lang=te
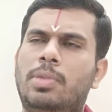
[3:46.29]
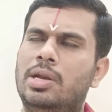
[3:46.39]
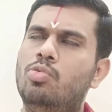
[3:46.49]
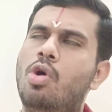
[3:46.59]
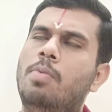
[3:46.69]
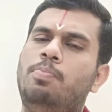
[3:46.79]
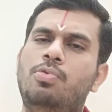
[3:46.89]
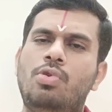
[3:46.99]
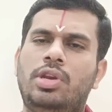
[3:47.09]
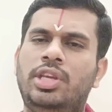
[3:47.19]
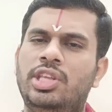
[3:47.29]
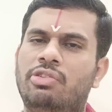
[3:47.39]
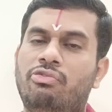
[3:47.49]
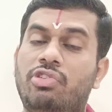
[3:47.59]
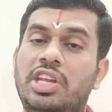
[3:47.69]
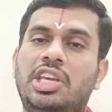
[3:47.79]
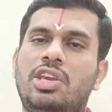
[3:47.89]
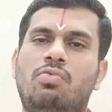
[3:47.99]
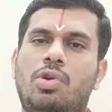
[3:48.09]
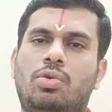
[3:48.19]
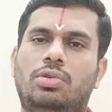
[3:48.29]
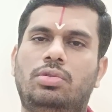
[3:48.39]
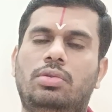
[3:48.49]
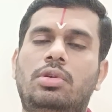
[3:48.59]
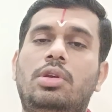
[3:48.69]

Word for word: మనము అప్పు అనేది ఎవ్వరికీ ఇవ్వకూడదు